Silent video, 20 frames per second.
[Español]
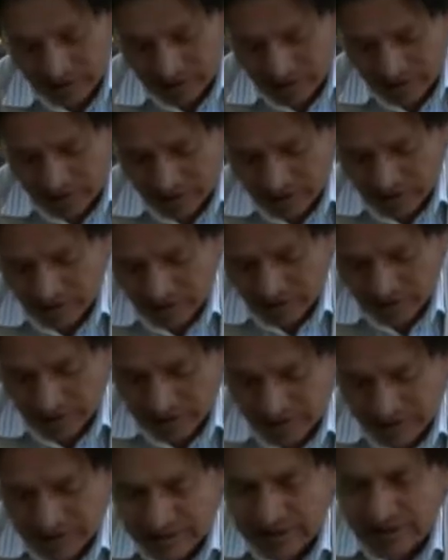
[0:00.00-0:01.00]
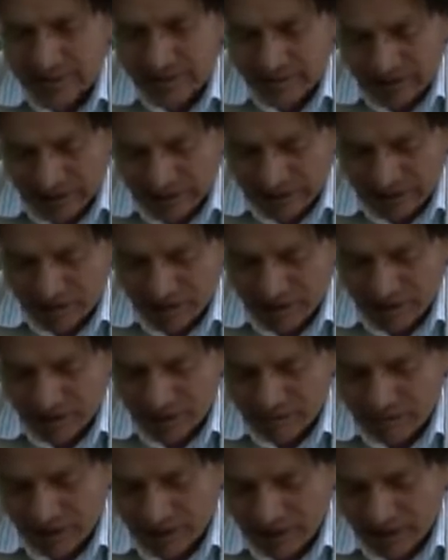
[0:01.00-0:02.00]
eh, el Sistema
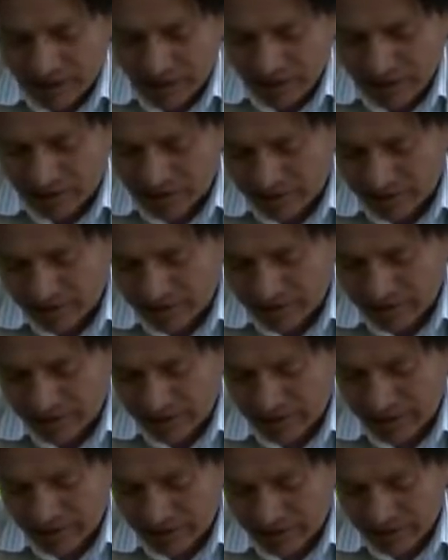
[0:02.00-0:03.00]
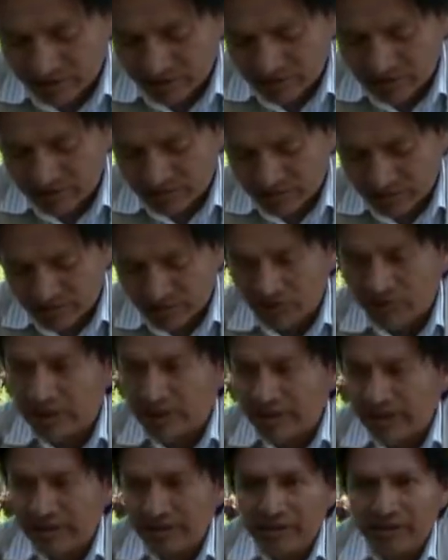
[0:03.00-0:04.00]
Nacional para, eh, de Recursos
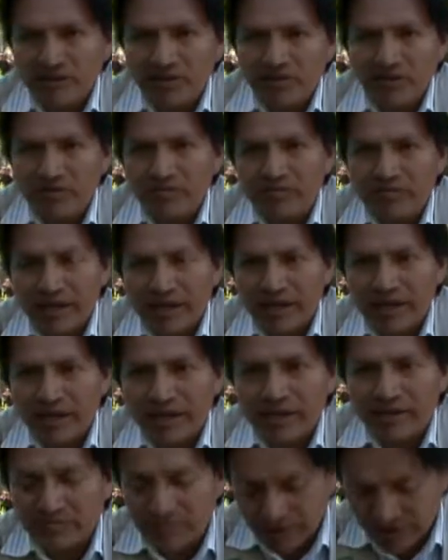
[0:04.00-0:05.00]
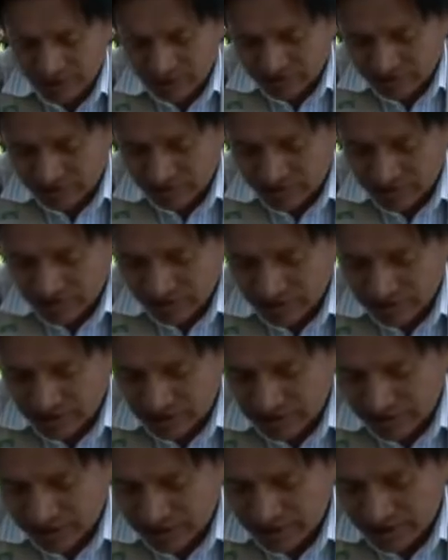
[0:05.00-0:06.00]
Fitogenéticos para la Alimentación
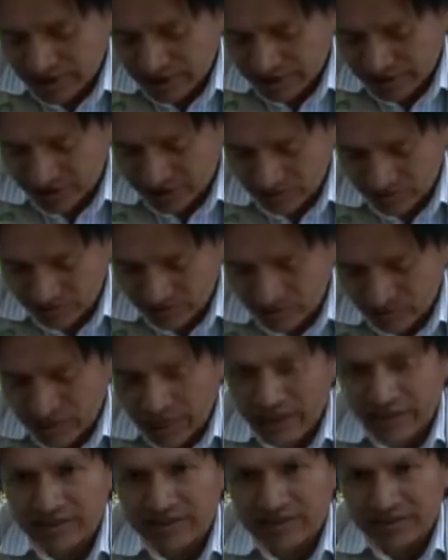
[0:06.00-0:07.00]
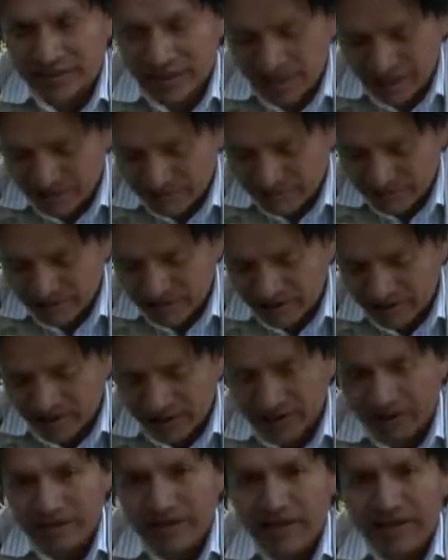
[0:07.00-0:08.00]
y la Agricultura, Sinarefi
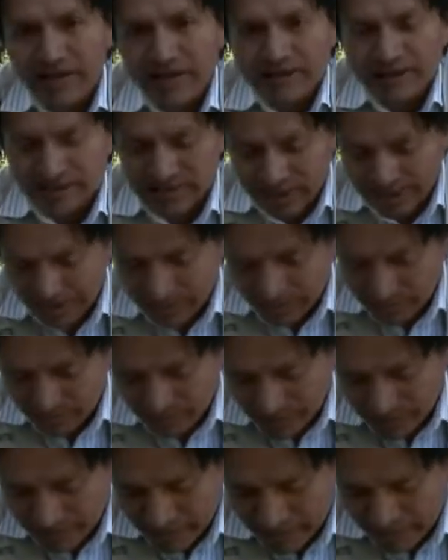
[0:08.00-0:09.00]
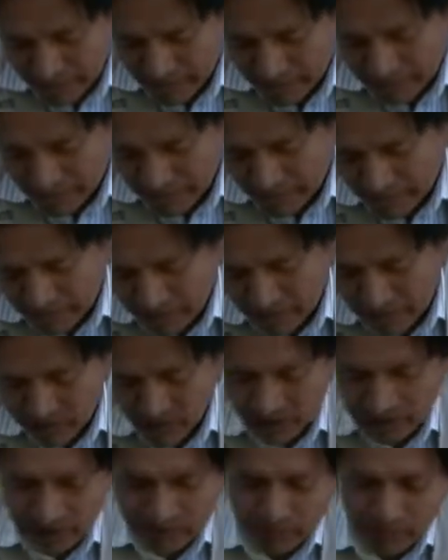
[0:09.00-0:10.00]
de Zagarpa,
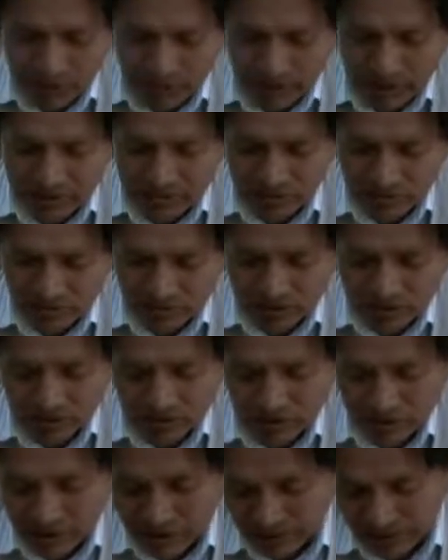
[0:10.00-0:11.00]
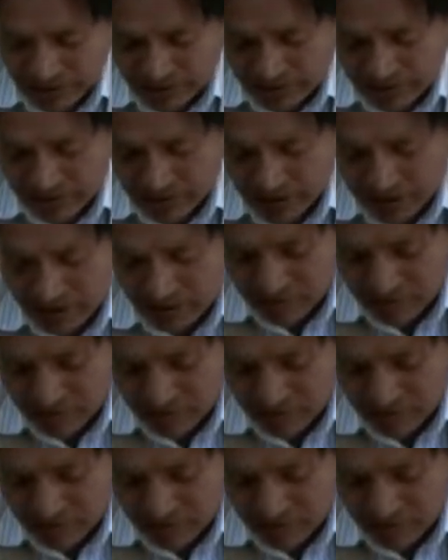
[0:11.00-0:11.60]
donde podemos nosotros capacitar a